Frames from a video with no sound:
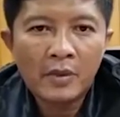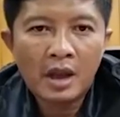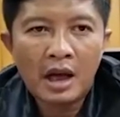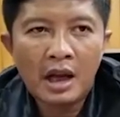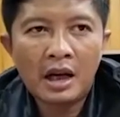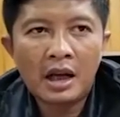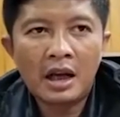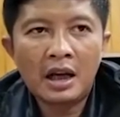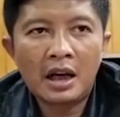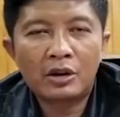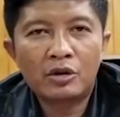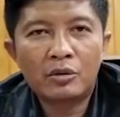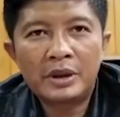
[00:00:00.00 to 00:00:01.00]
hal-hal
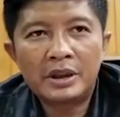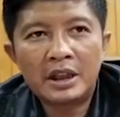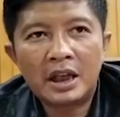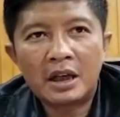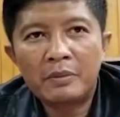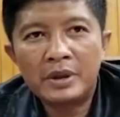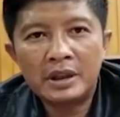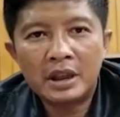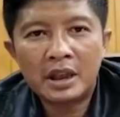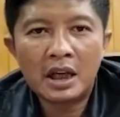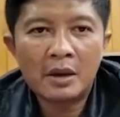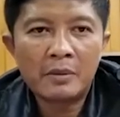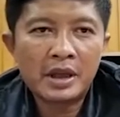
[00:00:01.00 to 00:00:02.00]
atau
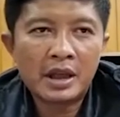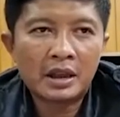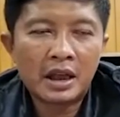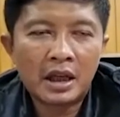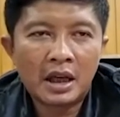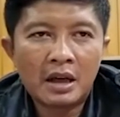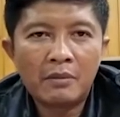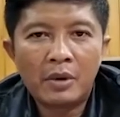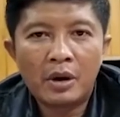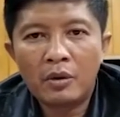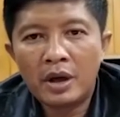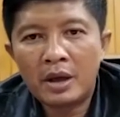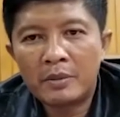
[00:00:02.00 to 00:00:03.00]
bisikan-bisikan yang menyatakan
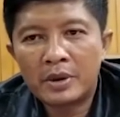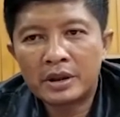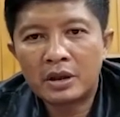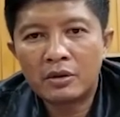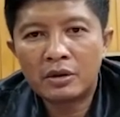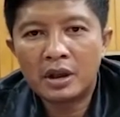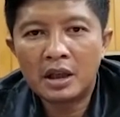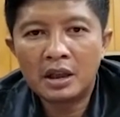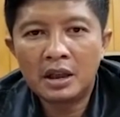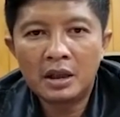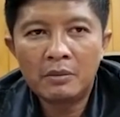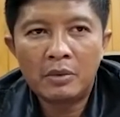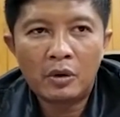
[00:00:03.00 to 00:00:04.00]
bahwa yang bersangkutan
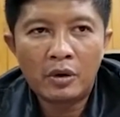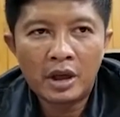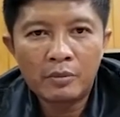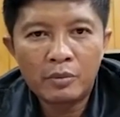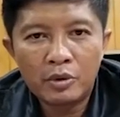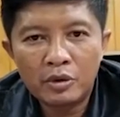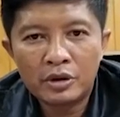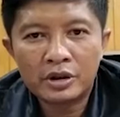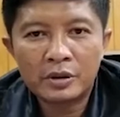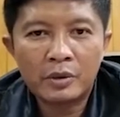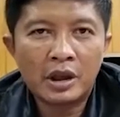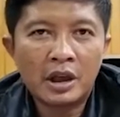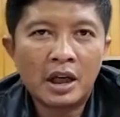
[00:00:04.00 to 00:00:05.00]
ini bahwa yang dibunuh
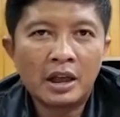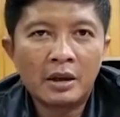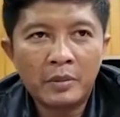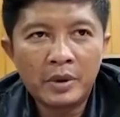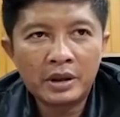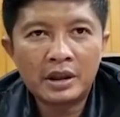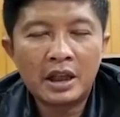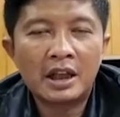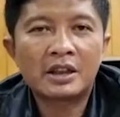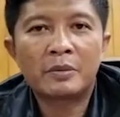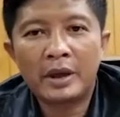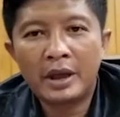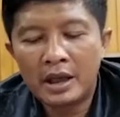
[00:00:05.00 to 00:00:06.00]
tersebut adalah iblis dan
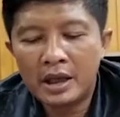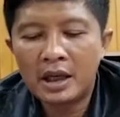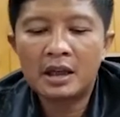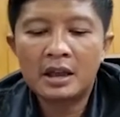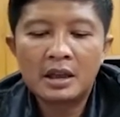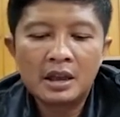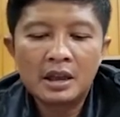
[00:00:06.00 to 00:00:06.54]
lain sebagainya